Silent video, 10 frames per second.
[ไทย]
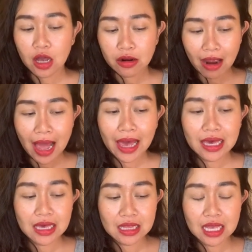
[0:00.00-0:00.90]
ใคร
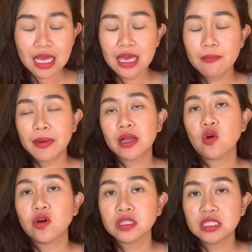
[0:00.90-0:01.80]
ที่เป็น
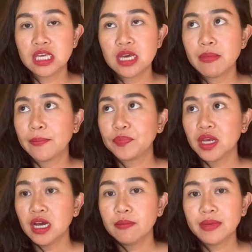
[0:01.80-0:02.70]
คนที่แบบ
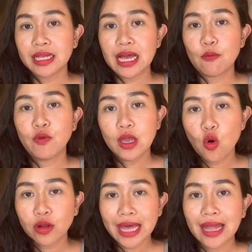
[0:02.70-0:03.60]
เหมือนกับวิดีโอ
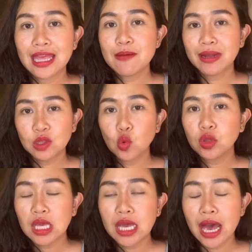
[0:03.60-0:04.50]
ไหนที่มันดู
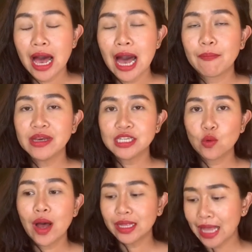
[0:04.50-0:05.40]
ดีอะคะ่ะ ไม่ใช่
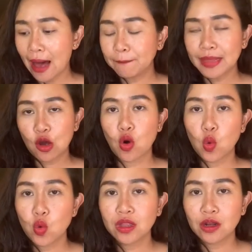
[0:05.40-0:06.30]
ว่าทำแต่ของ
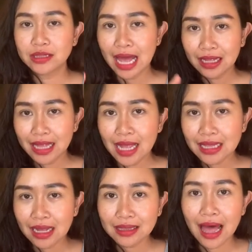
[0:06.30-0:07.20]
คุณเราตั้งหน้า
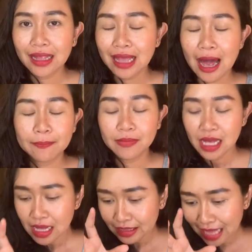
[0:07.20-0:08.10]
ตั้งตา
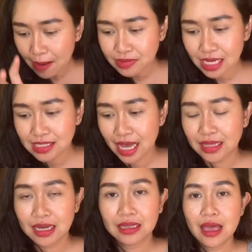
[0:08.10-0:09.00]
ทำตามใจฉัน
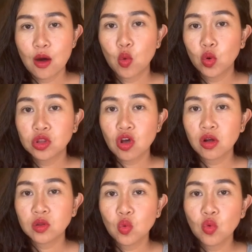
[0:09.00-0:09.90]
อย่ายว คุณต้อง
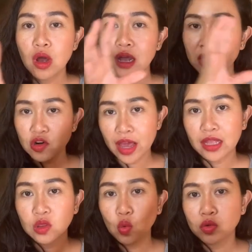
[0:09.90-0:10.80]
ดูเทรน
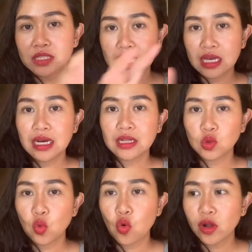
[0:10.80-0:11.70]
ด์ดูสิ่งอื่น
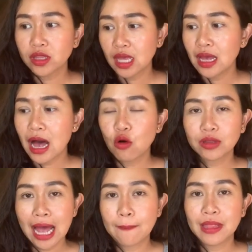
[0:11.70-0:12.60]
ดูคนที่เขา
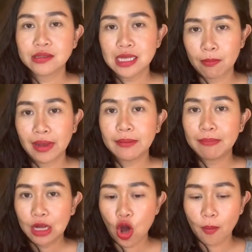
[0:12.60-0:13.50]
ทำแล้วสำเร็จป
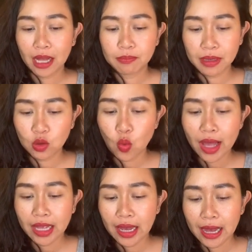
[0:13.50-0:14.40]
ระกอบกันไปด้วย
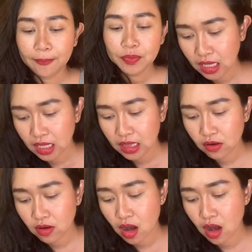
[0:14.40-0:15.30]
นะคะ แล้
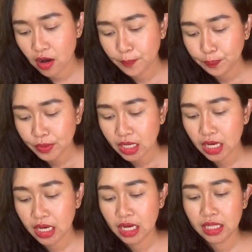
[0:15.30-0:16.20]
วก็
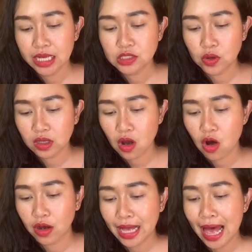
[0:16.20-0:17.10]
ในส่วนขอ
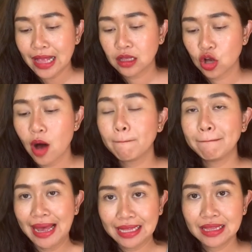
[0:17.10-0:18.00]
งการคอม
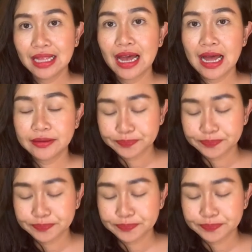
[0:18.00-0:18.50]
เมนต์นะคะ